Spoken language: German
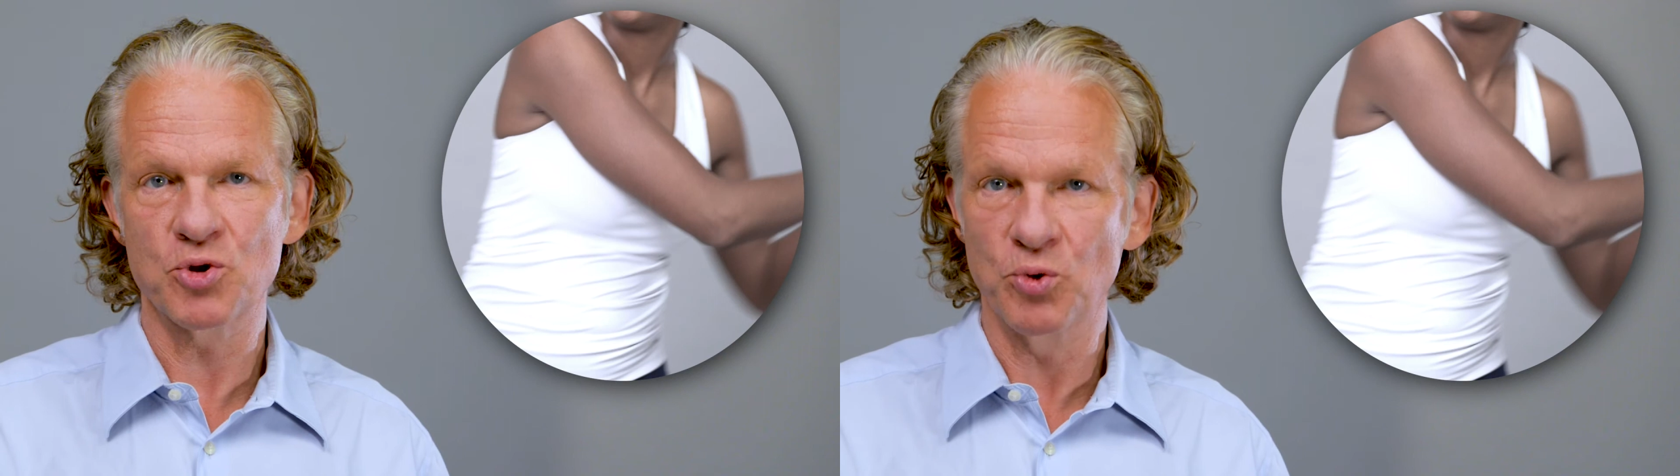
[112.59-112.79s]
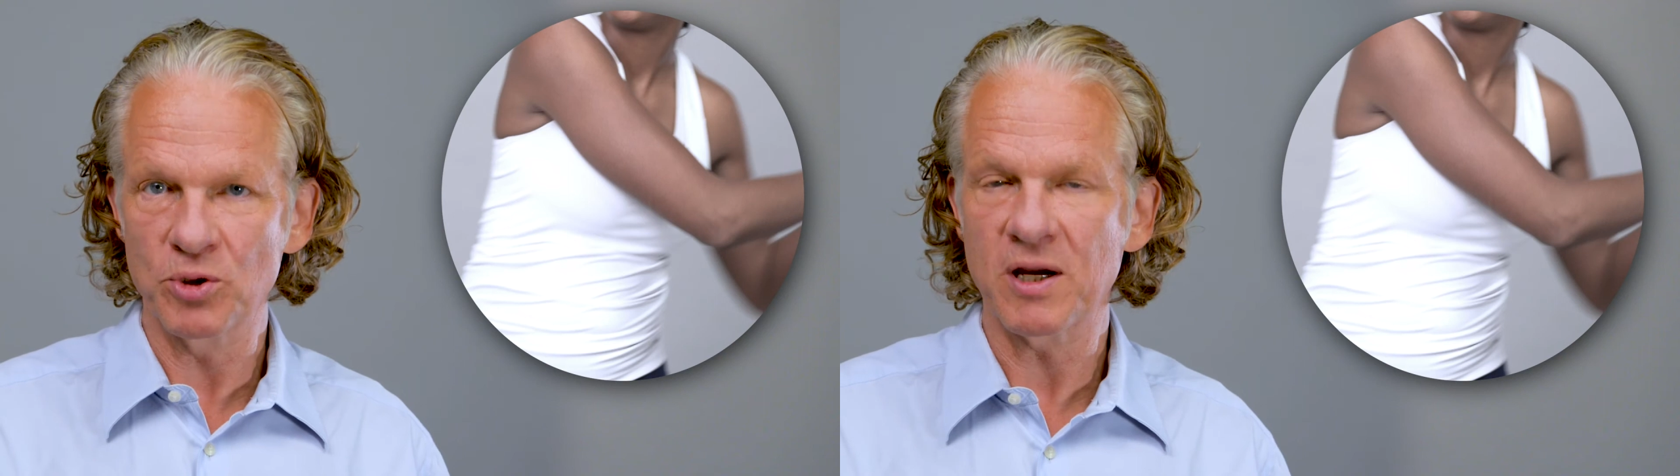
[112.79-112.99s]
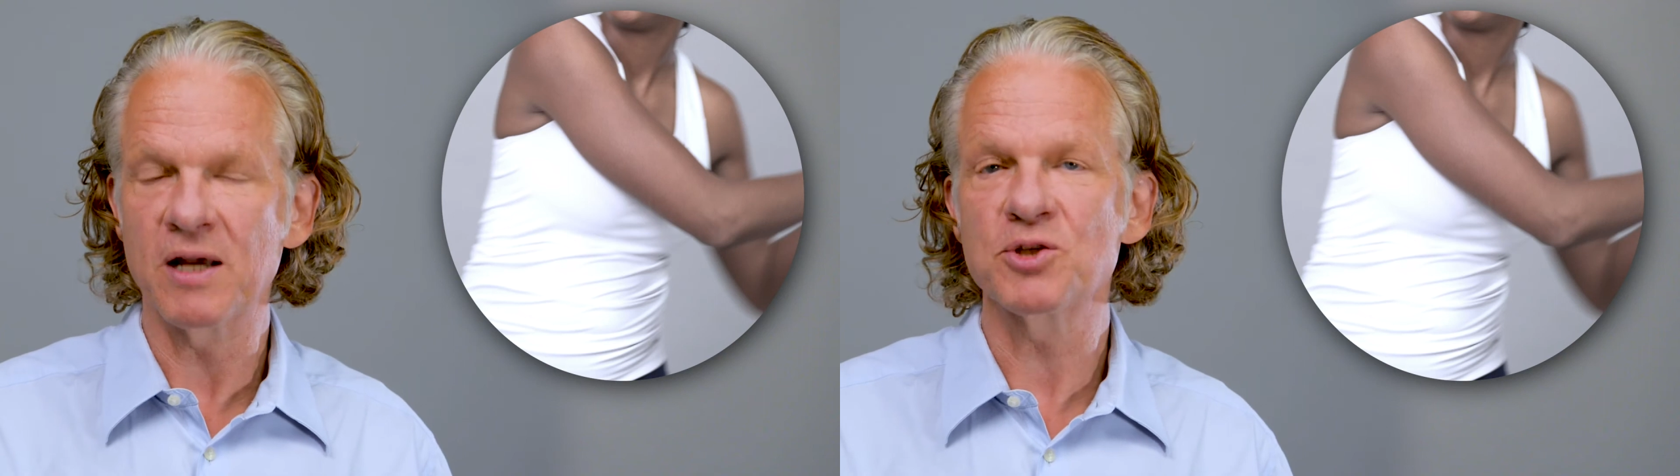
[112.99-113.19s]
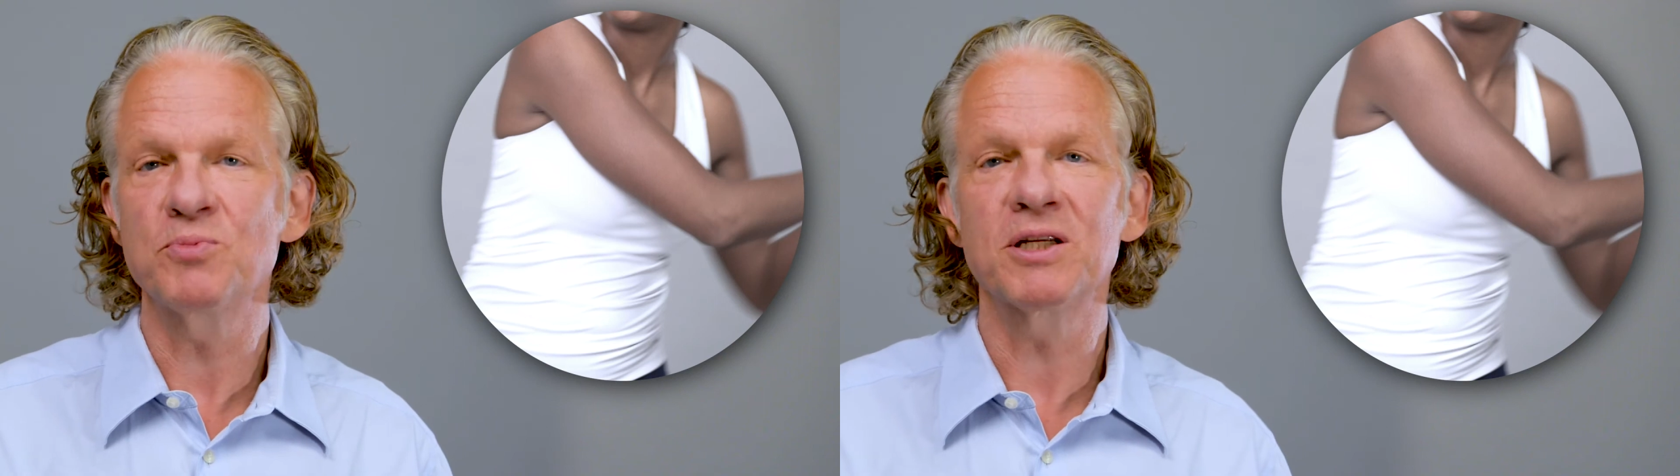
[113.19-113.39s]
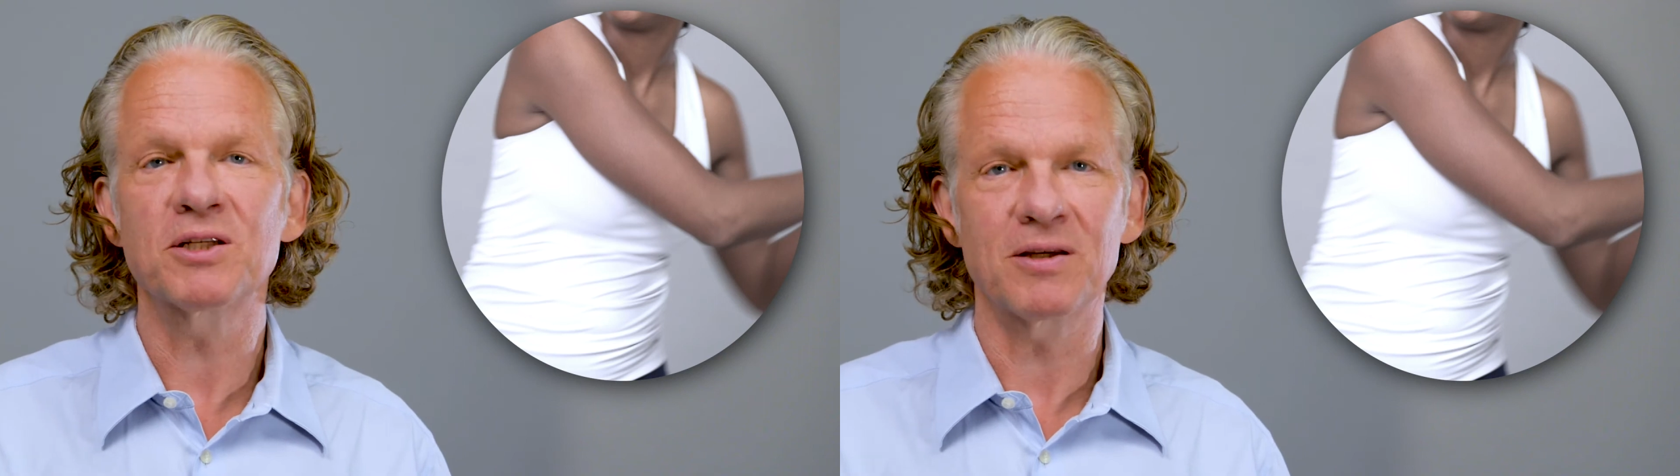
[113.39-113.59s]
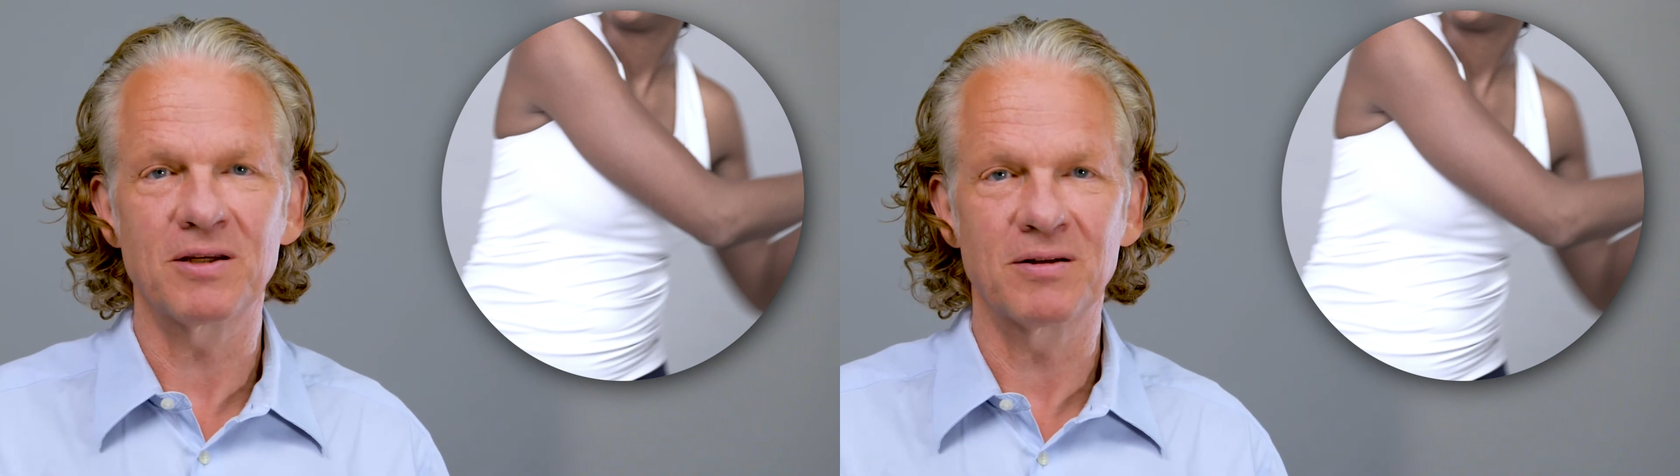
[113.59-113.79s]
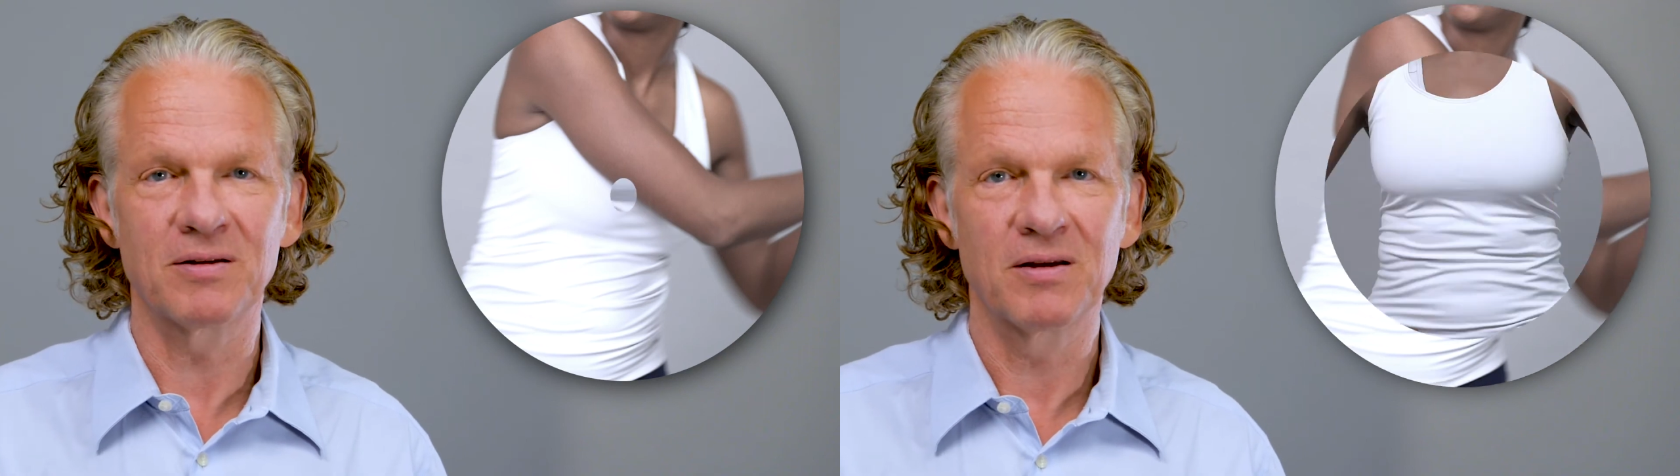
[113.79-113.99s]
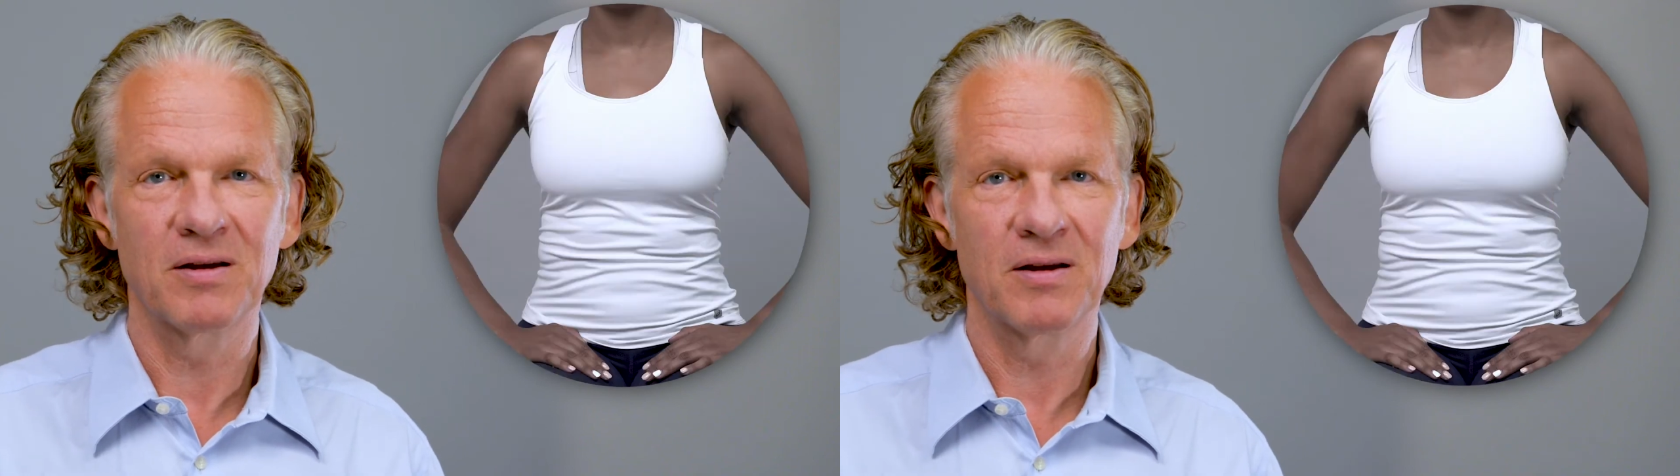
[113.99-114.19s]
Schulterasymmetrien.